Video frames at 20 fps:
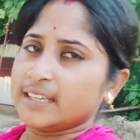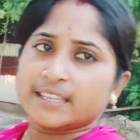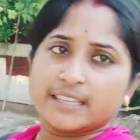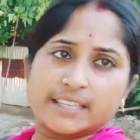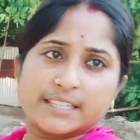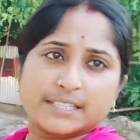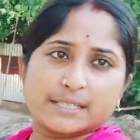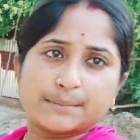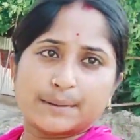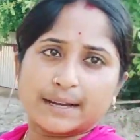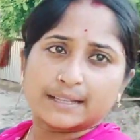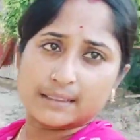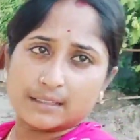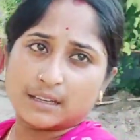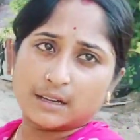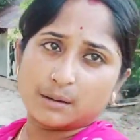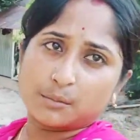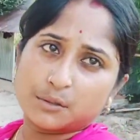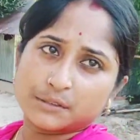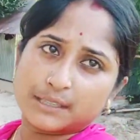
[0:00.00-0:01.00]
এসে ভাত
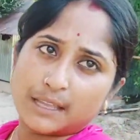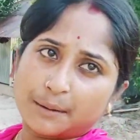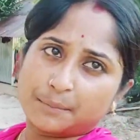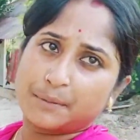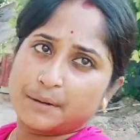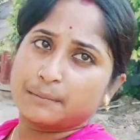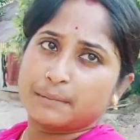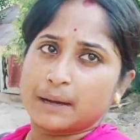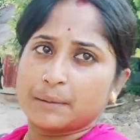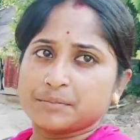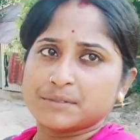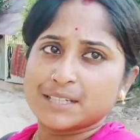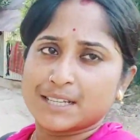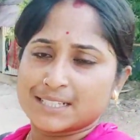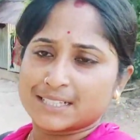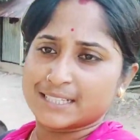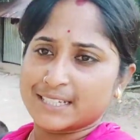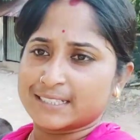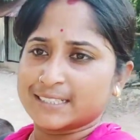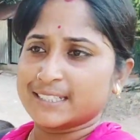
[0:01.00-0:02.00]
খাবো তারপরে ভাবছি
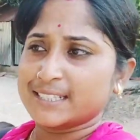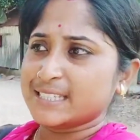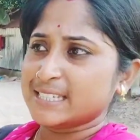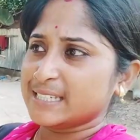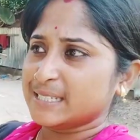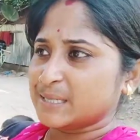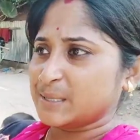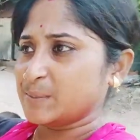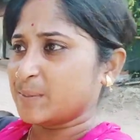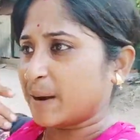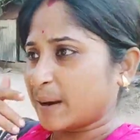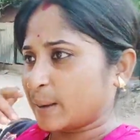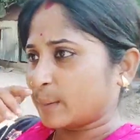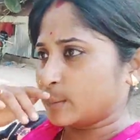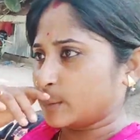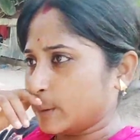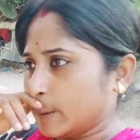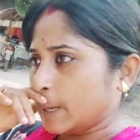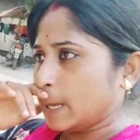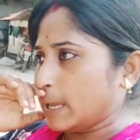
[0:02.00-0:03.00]
আজকে একটা জিনিস
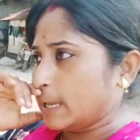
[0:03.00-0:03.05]
বানাবো